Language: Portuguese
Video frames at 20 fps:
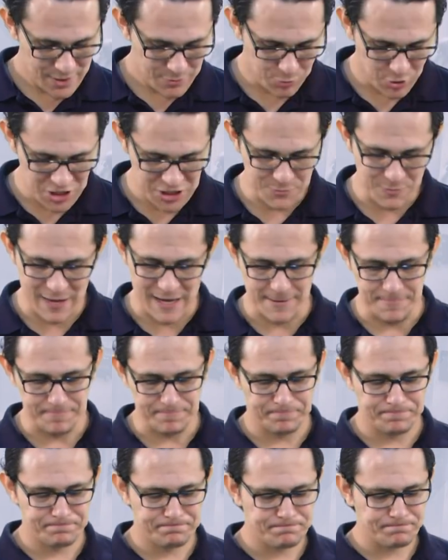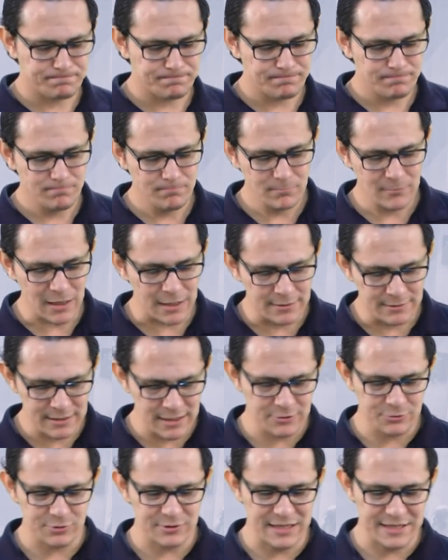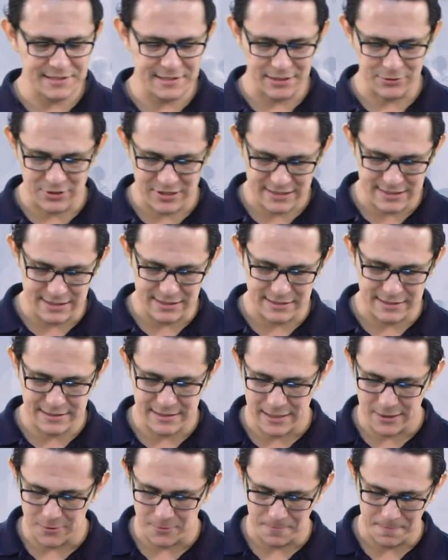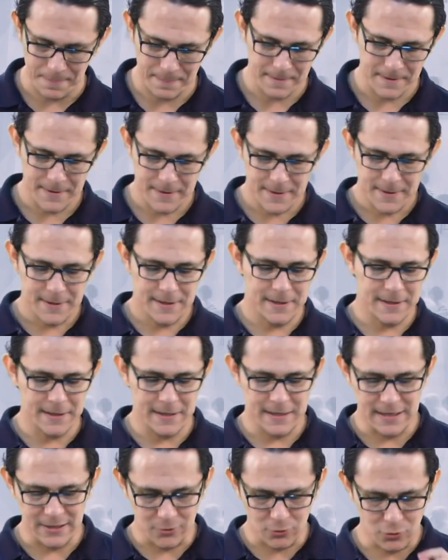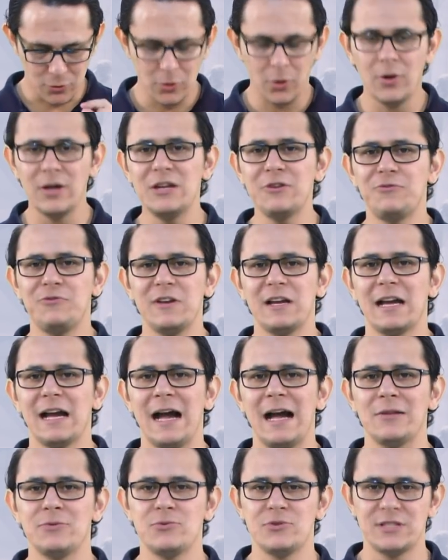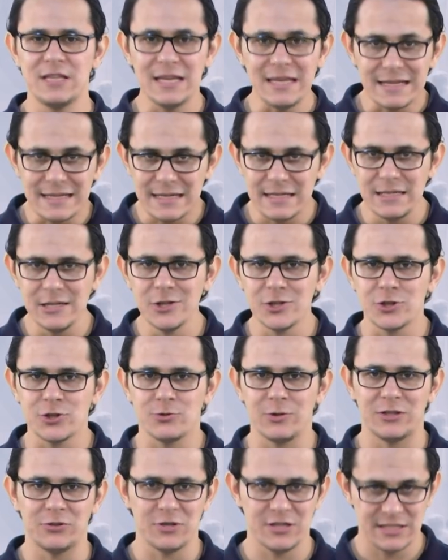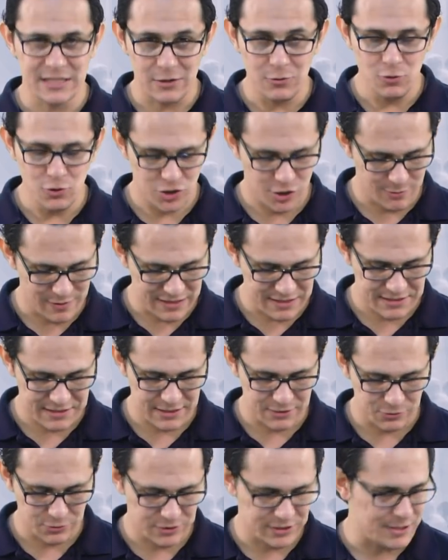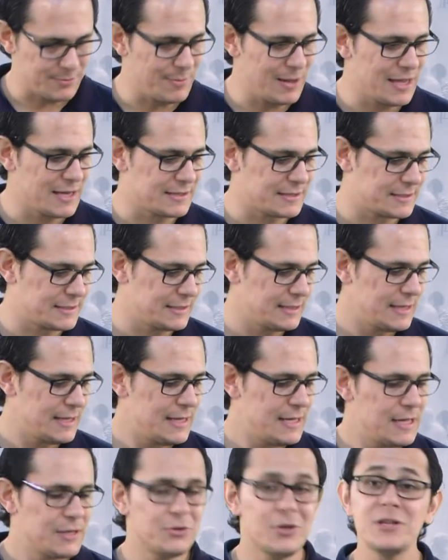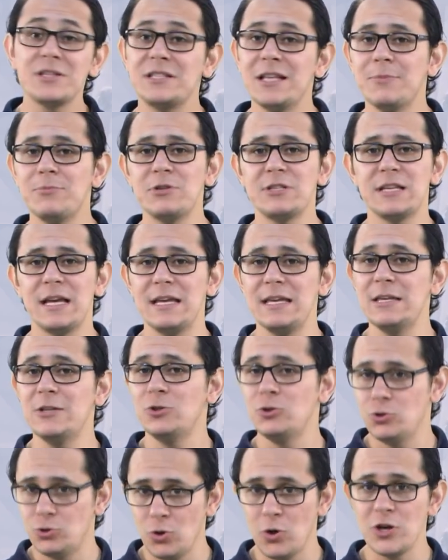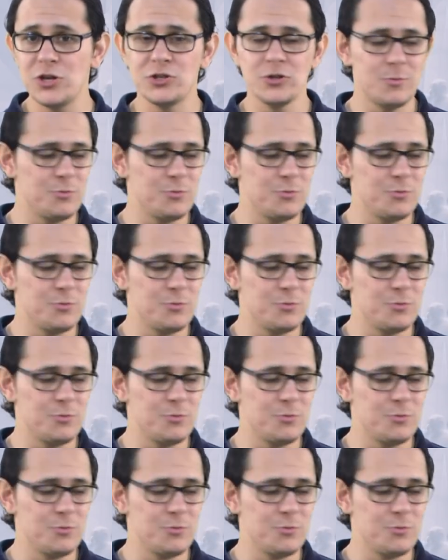Pois bem, dentro desta nossa lição, uh, glorificados em Cristo, a nossa última lição do trimestre, nós temos aí dois